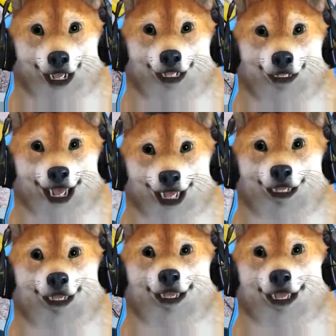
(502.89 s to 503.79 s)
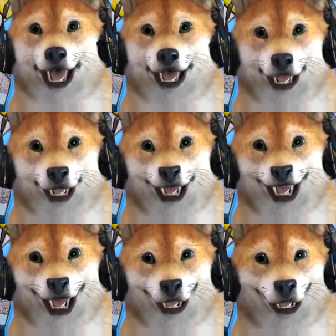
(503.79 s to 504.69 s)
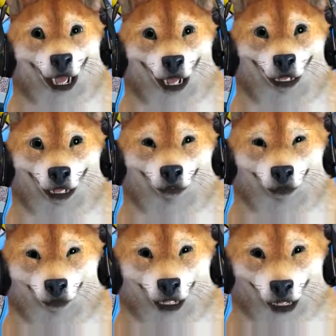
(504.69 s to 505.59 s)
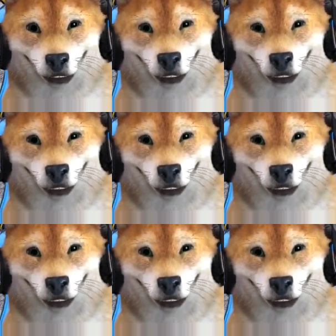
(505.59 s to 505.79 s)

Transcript: Und dann Kontrolleur-Mod. Das wäre doch perfekt.